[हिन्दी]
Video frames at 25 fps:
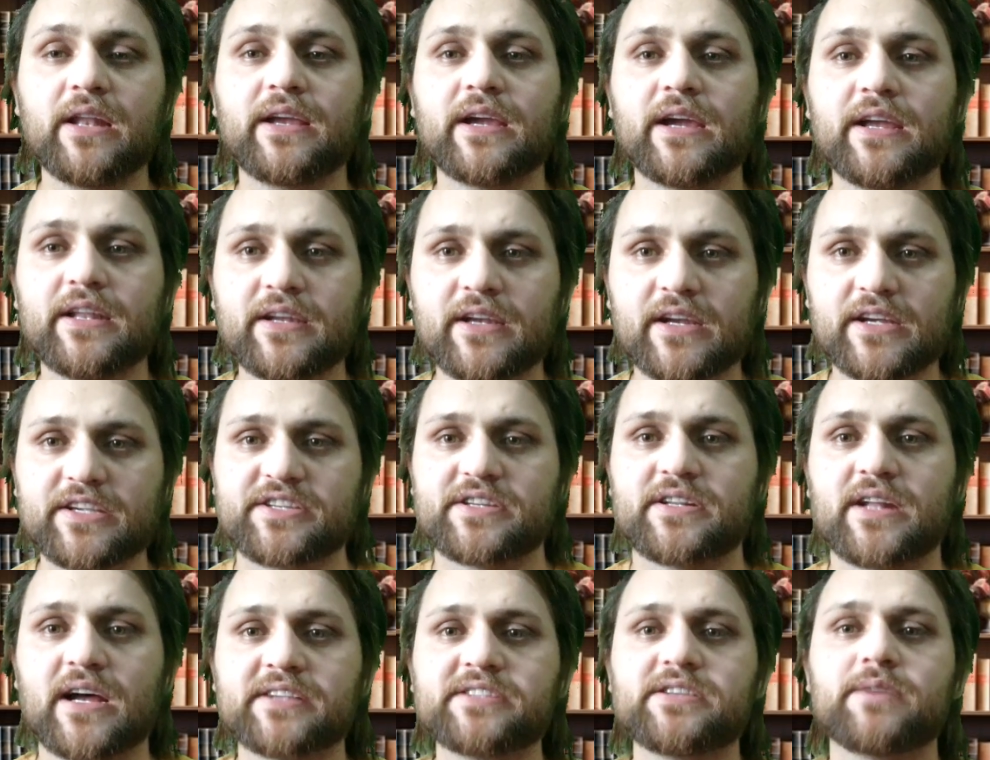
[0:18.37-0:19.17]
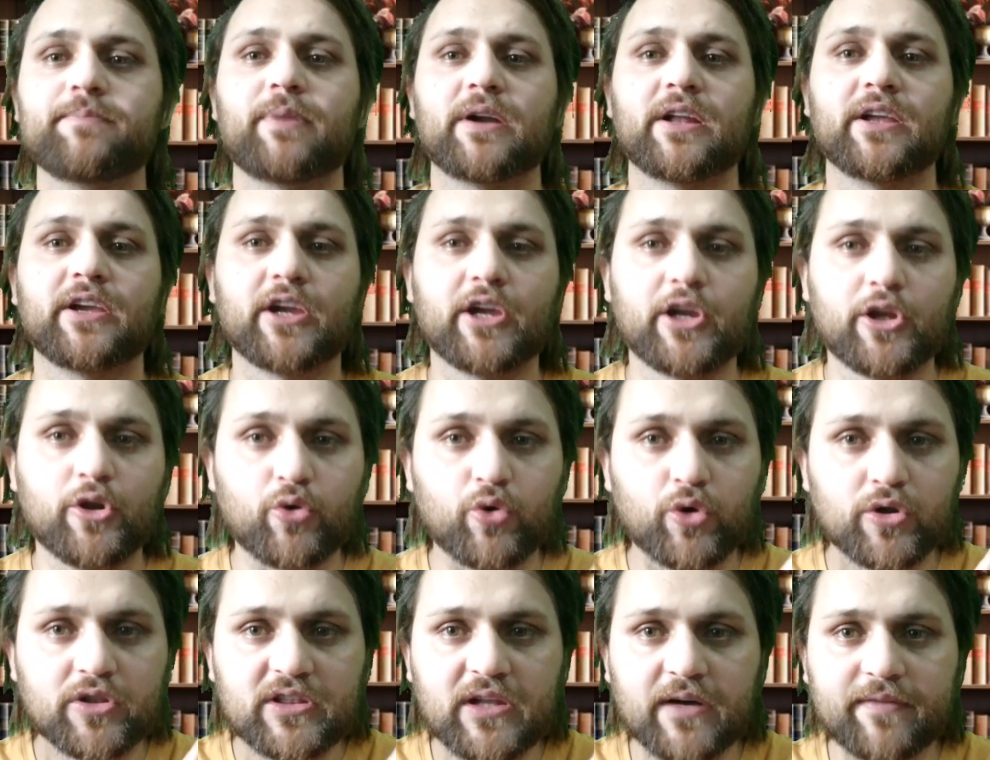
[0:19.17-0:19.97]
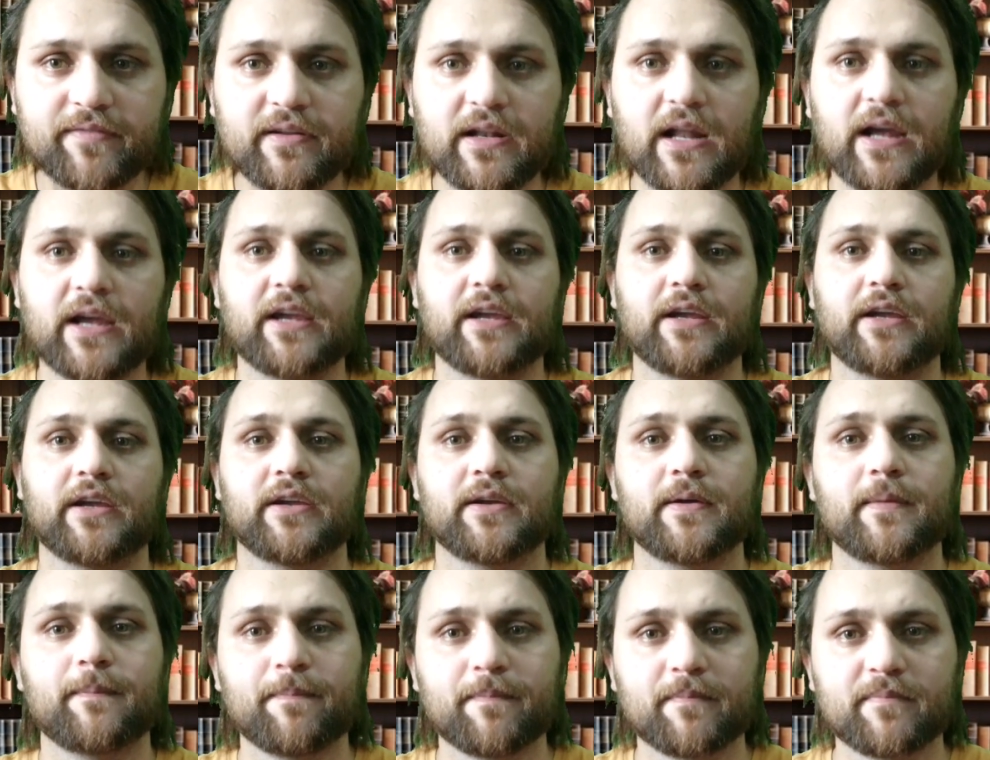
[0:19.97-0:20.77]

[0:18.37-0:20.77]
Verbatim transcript: मिल के इनके जनाजे पढ़ के इनको दफनाएंगे